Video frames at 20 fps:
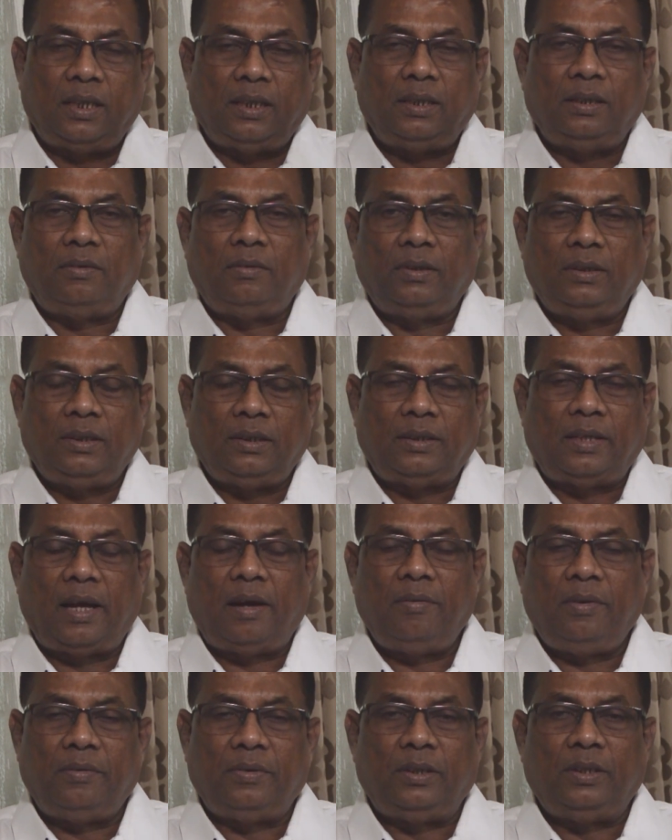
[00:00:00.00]
அதுக்கு வந்து
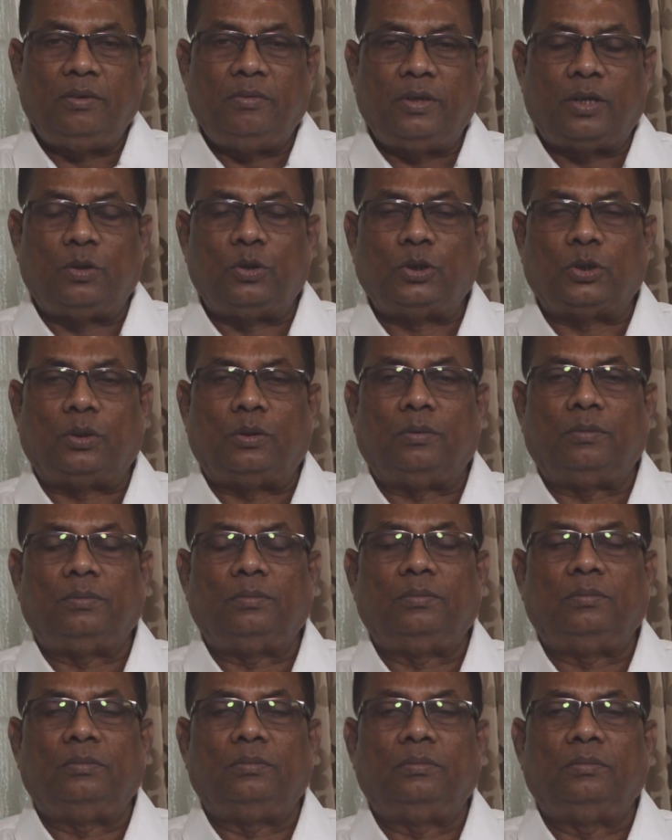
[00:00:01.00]
தேவை வந்து விரோசனம்
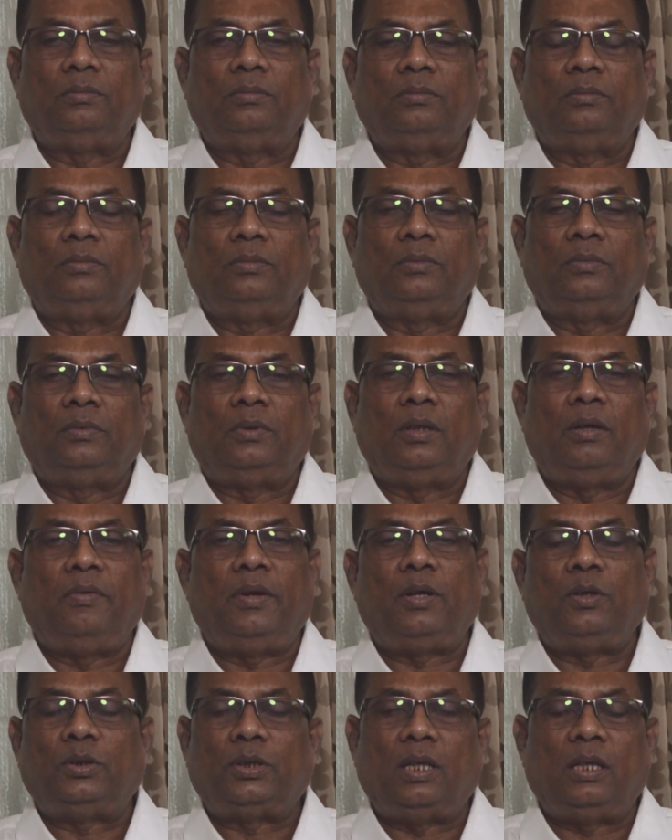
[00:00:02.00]
இந்த
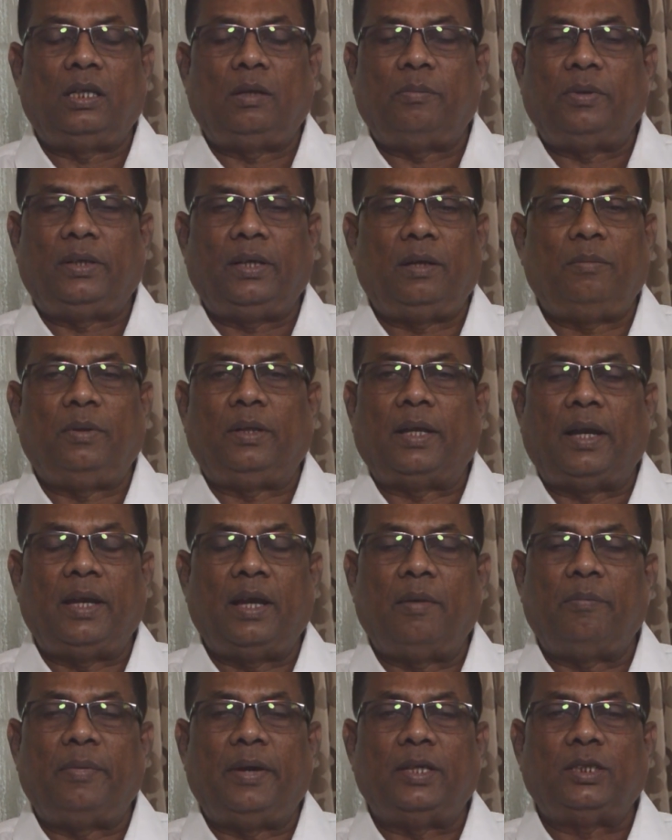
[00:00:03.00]
விரோசனத்தை பற்றி நம்ம
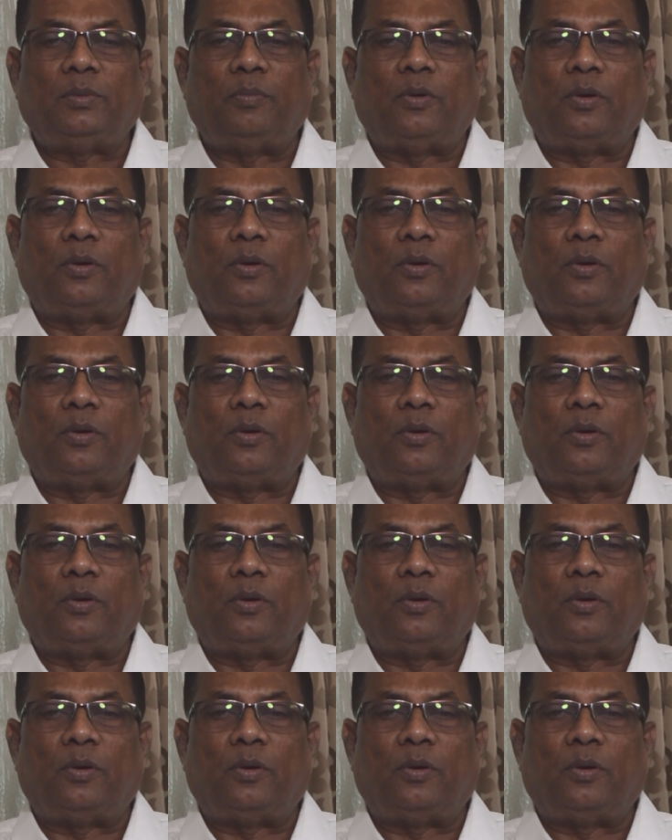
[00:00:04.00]
தனியாக பேச